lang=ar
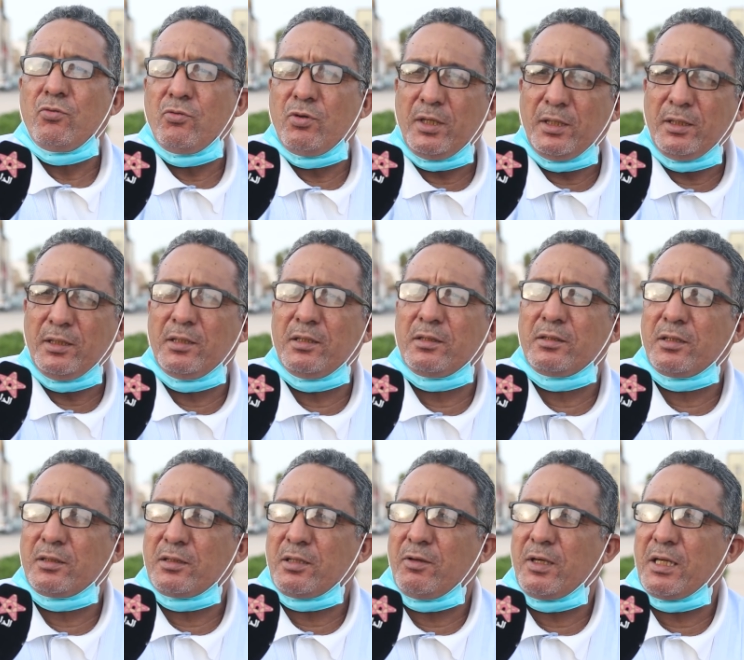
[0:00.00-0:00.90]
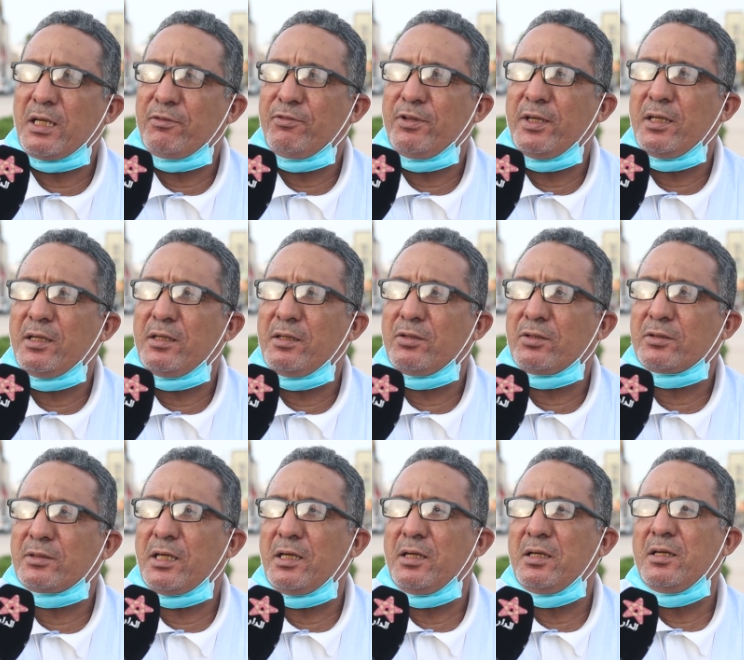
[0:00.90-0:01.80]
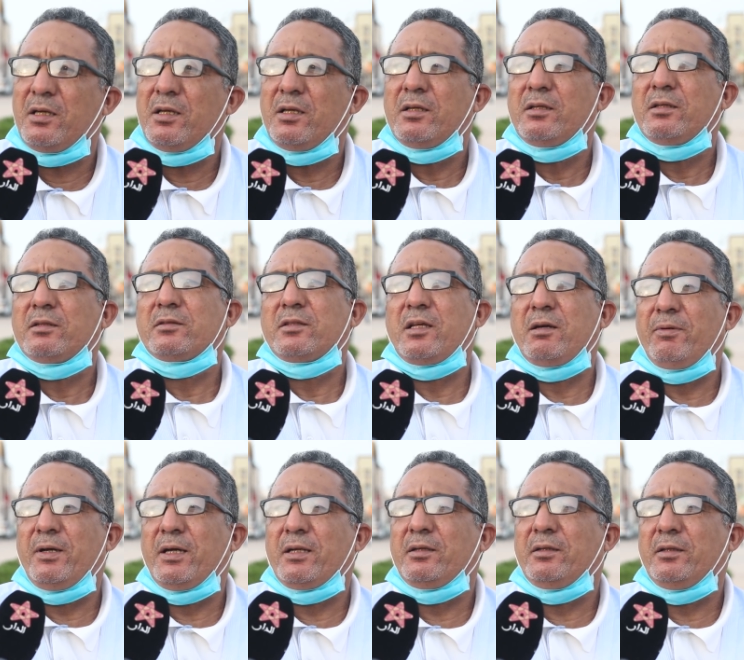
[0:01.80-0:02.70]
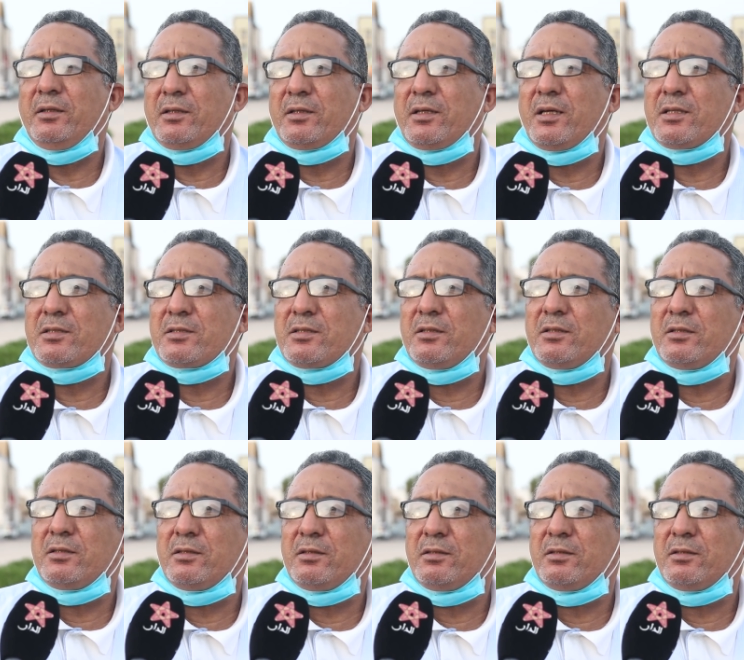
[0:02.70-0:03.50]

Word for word: وحين تتوقف هذه النقطة طبعا انعكاس